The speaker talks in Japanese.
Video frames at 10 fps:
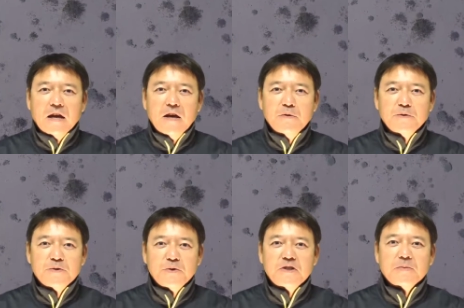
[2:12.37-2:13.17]

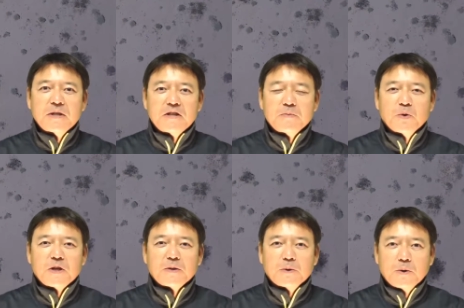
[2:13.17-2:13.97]
F11 まで絞っ
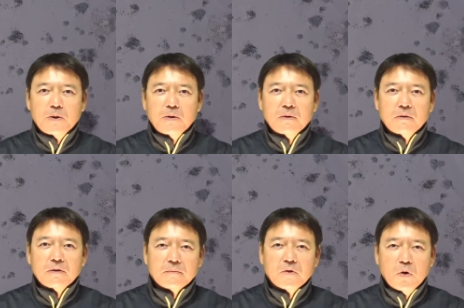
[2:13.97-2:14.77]
たところ、
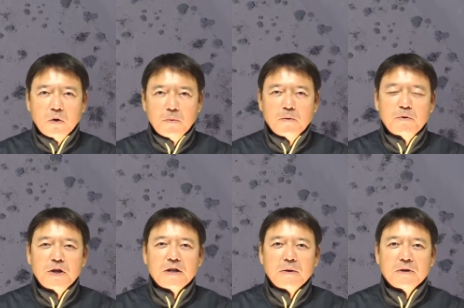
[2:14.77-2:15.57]
どうも
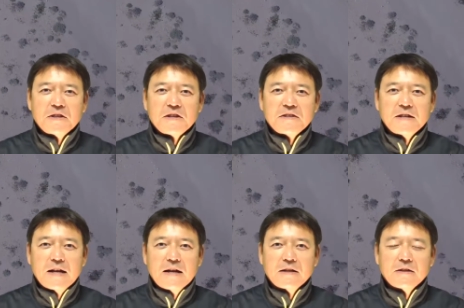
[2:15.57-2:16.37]
ブレたような写真
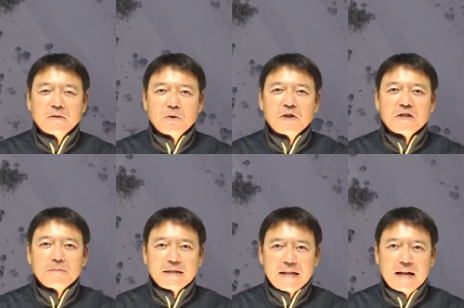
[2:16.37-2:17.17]
が撮れてし
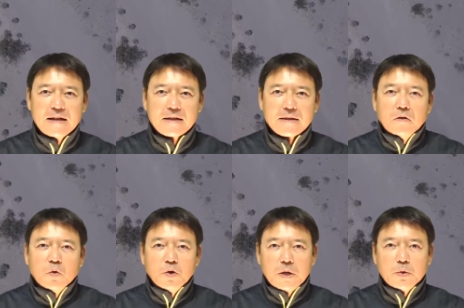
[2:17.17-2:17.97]
まった、
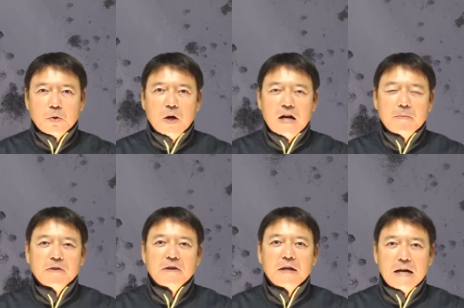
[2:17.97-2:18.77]
そういったことあり
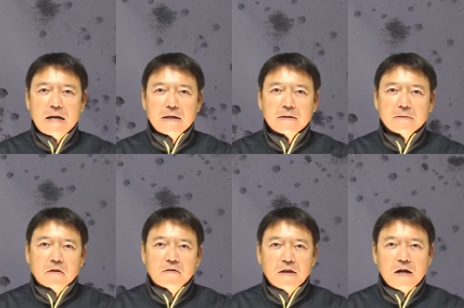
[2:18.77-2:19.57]
ませんか？
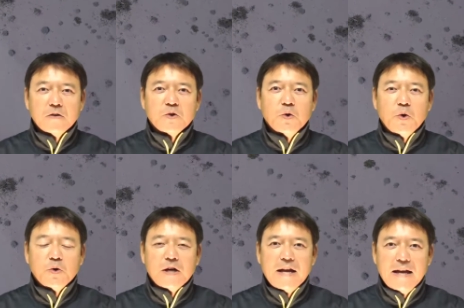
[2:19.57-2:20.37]
せっかく省
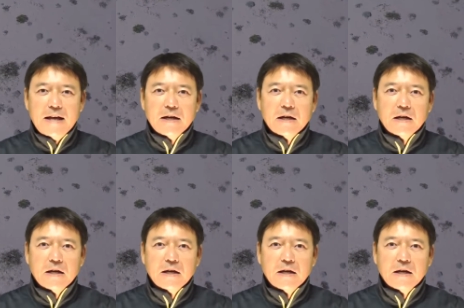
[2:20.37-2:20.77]
力化や